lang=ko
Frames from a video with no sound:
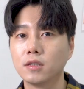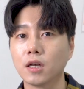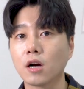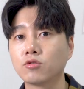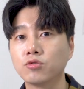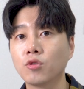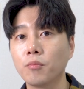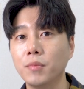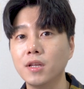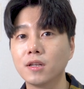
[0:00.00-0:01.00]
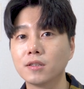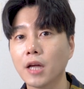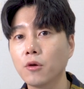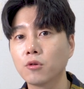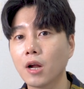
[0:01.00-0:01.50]
제가 구글홈 미니를
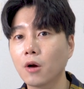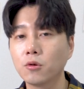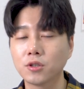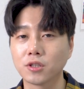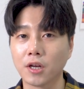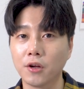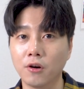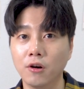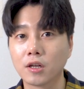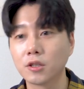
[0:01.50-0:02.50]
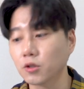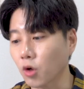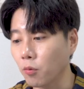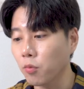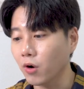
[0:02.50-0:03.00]
사용을 하고 있었잖아요 그래서
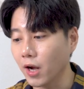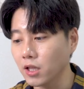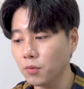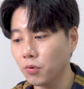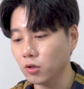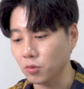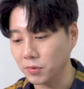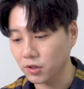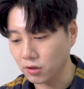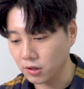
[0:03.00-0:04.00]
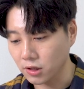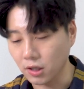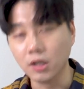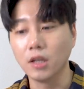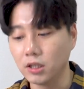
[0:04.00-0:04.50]
정보가 핸드폰에 좀
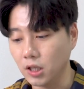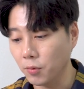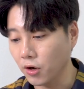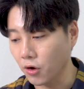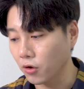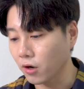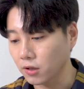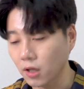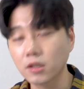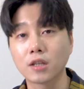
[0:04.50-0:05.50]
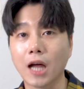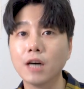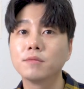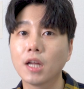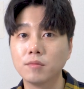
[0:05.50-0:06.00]
있었는지 네, 이번에 연결할 때 그냥
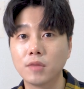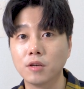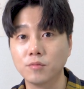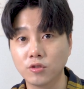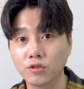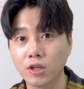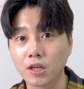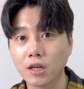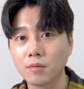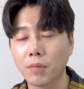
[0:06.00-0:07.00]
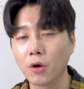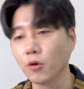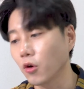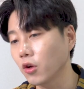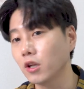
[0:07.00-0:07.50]
다음 다음 다음 누르니까 바로
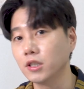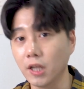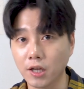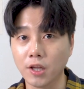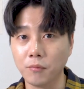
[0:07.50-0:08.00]
연결이 진행이